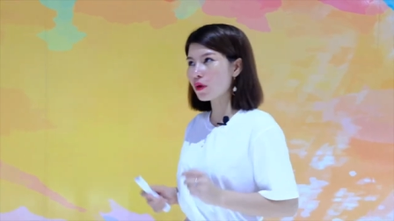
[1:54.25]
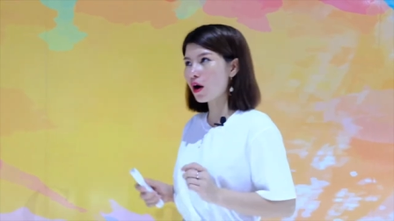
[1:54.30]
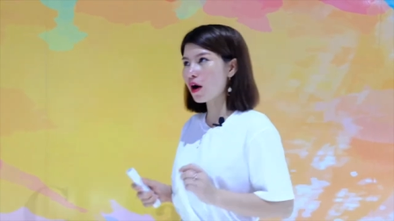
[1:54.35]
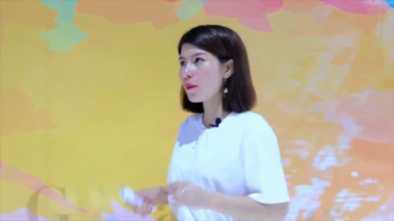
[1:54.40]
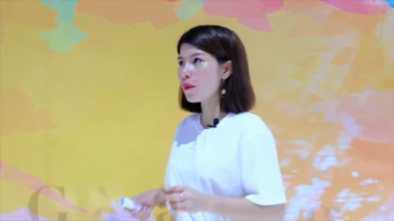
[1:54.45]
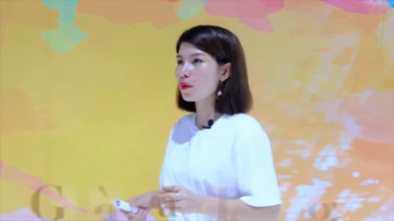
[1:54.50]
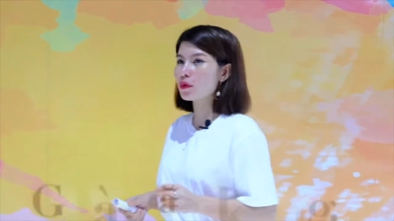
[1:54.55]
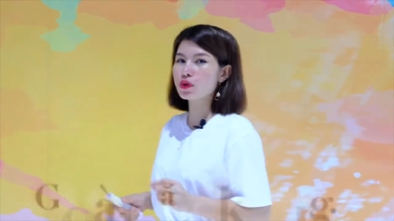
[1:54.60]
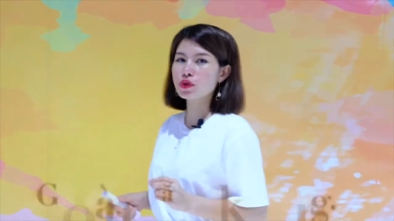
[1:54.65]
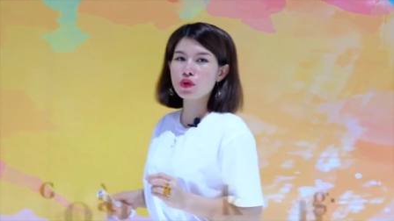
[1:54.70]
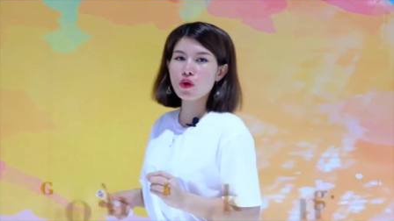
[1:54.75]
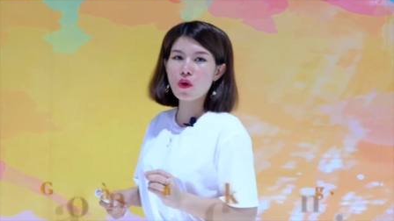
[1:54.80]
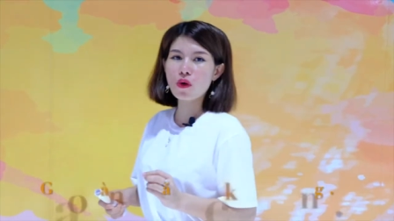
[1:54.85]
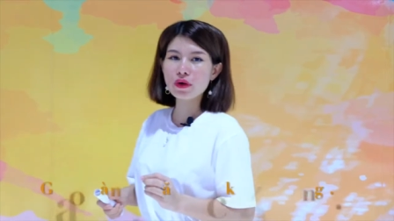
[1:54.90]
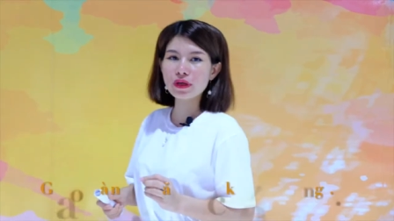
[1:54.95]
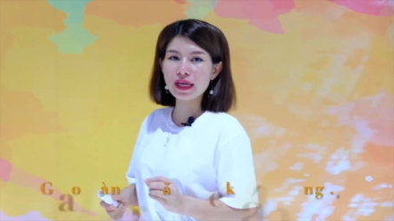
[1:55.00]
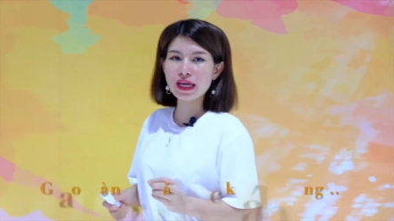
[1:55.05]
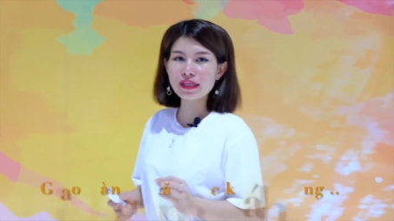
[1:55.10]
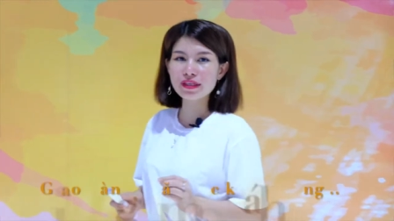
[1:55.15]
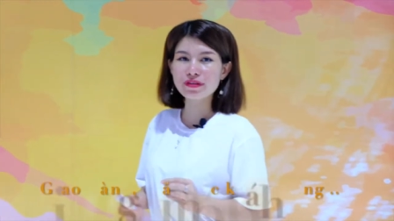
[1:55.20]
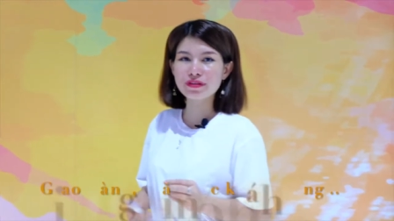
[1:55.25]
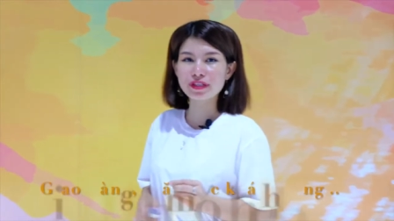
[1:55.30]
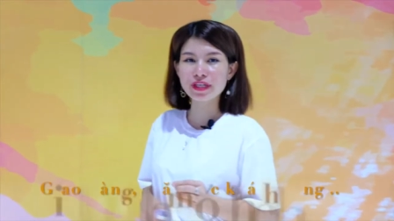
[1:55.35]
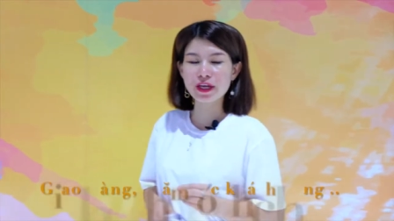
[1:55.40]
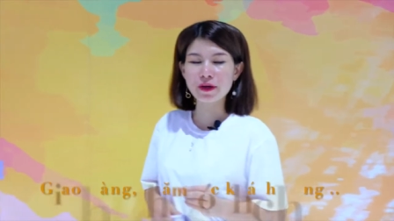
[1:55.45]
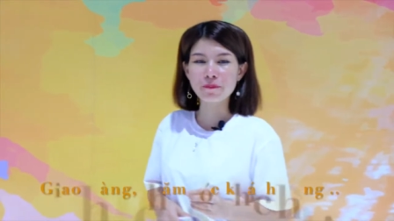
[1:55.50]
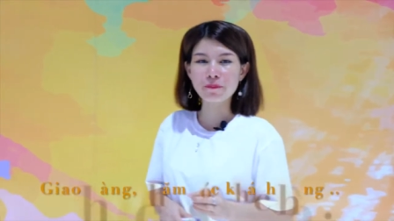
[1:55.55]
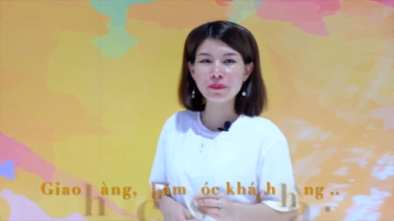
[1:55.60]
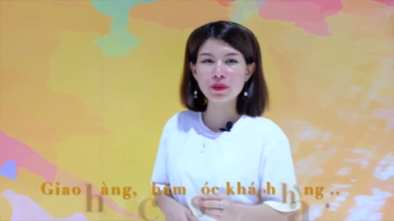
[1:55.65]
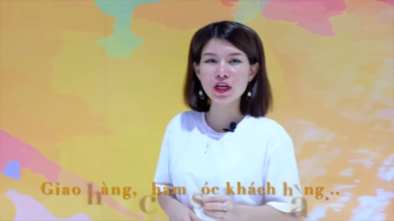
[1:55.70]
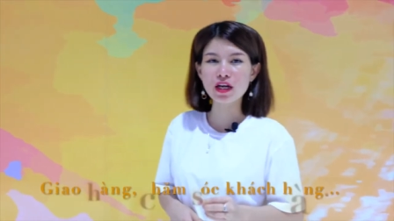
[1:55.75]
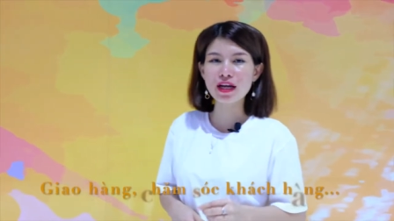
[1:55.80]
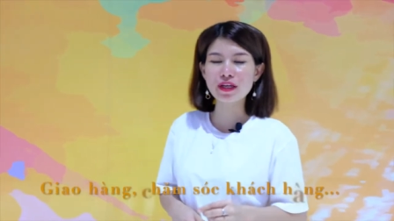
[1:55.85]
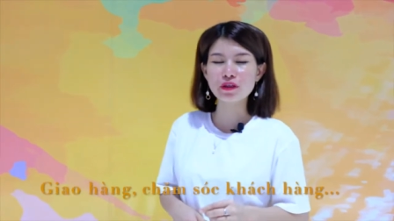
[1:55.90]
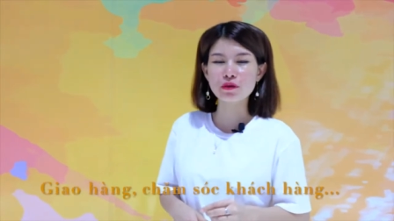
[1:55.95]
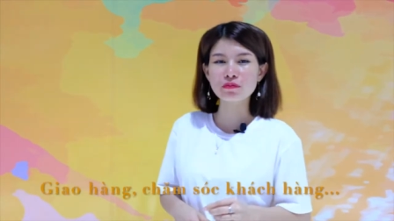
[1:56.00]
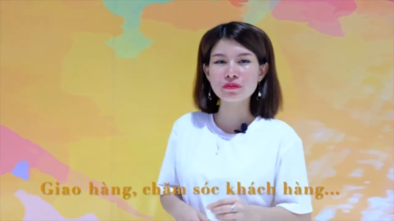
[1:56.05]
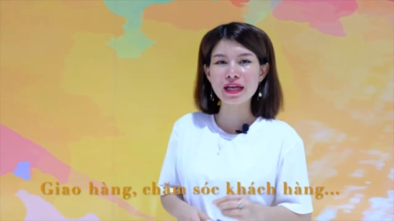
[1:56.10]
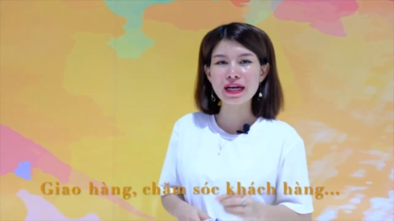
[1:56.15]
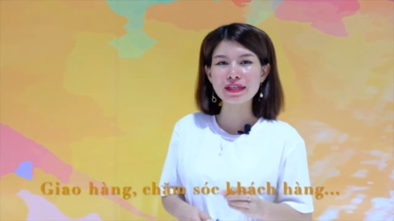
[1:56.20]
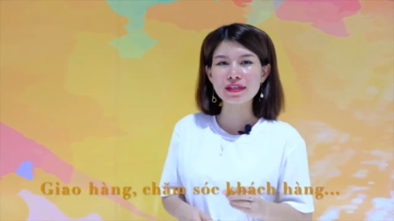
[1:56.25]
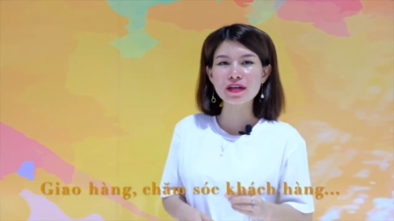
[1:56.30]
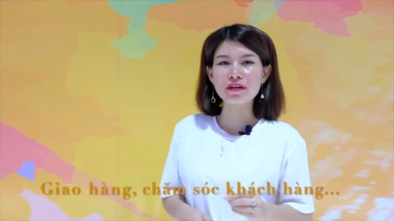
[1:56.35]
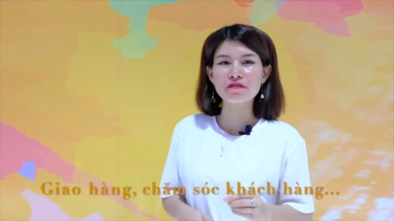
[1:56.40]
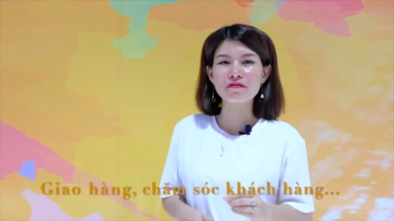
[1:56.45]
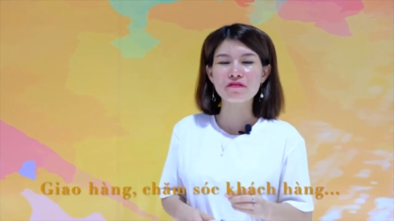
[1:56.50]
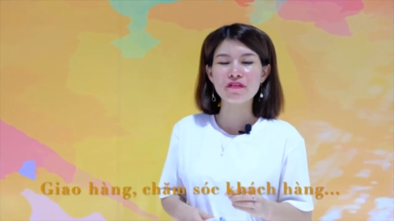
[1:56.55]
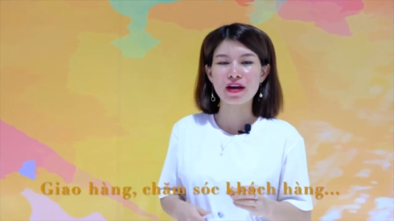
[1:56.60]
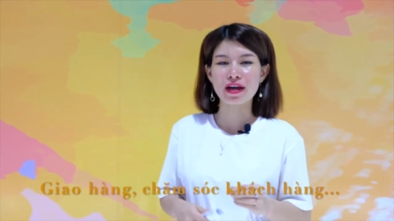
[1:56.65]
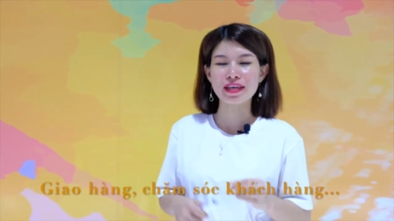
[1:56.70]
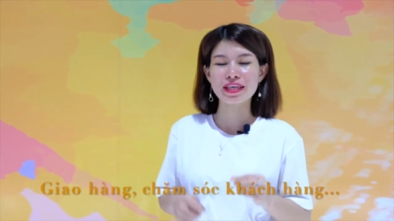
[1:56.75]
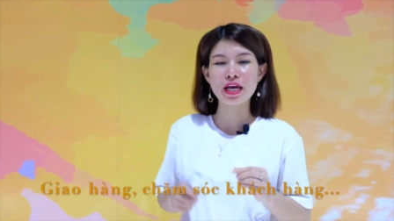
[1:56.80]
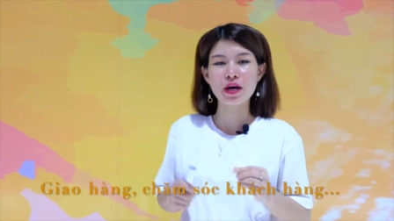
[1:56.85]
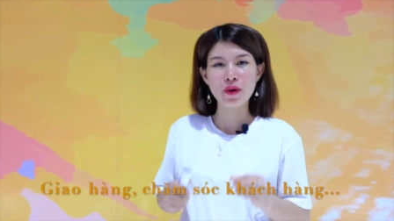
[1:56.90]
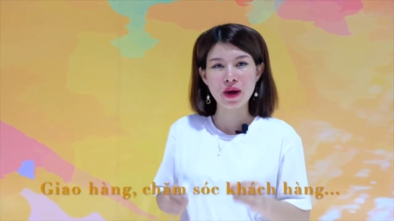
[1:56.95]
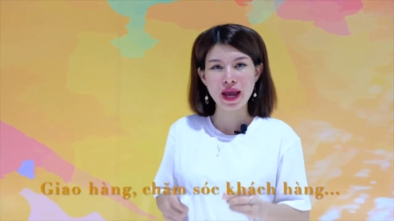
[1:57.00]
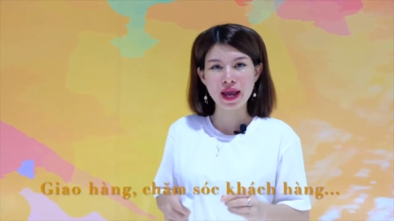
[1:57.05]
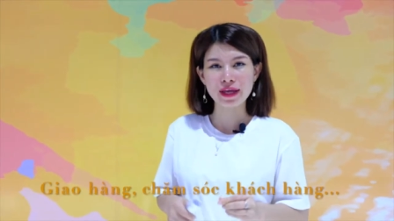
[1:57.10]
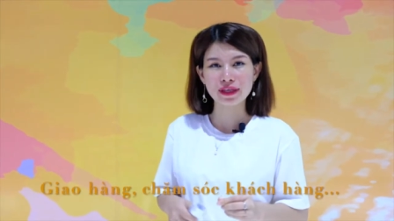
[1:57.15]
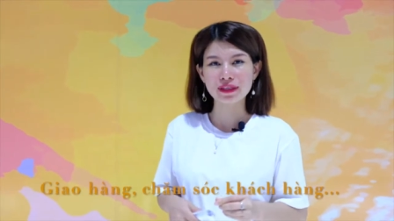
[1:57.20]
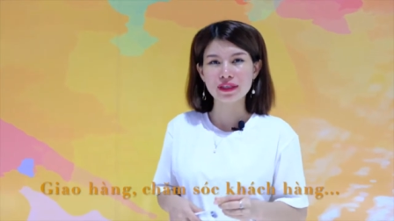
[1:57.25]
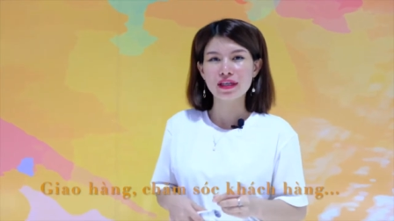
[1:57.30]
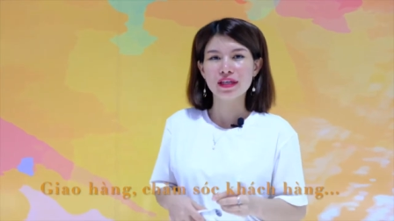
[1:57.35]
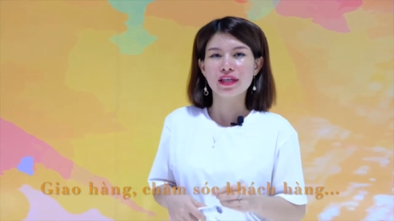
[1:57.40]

có một số cái nhược điểm, đó là chúng ta cần phải giao hàng,